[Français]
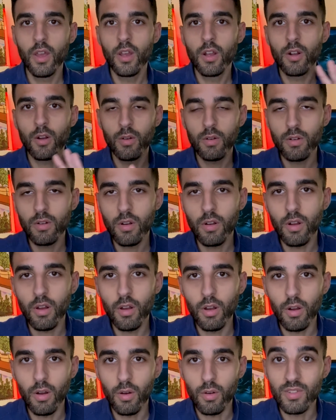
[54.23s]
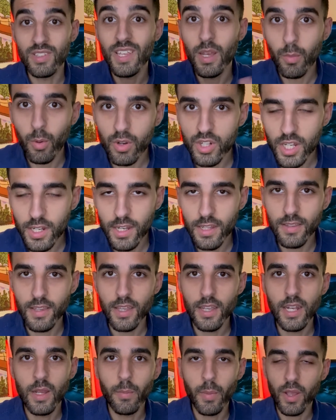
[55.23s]
quand euh, on s'est approché de
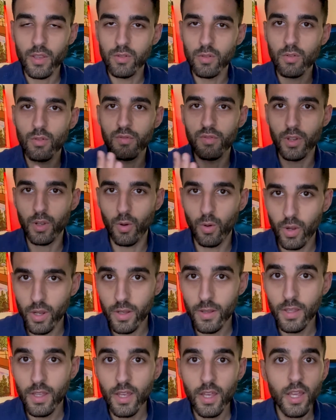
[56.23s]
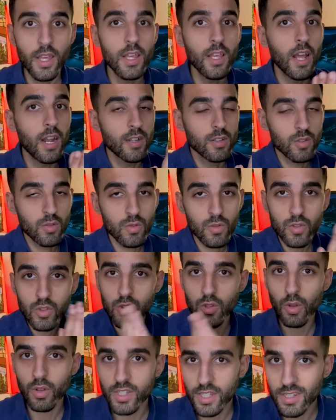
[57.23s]
l'été, les personnes ont fait quoi Elles sont
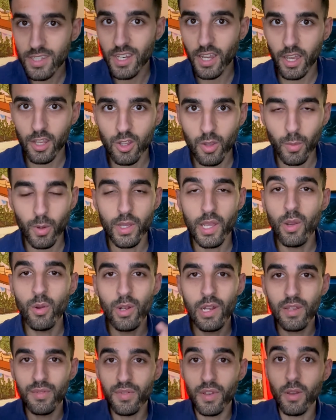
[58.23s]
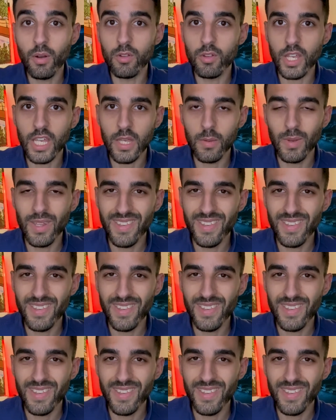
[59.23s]
sorties directement. Il y a eu l'effet entre guillemets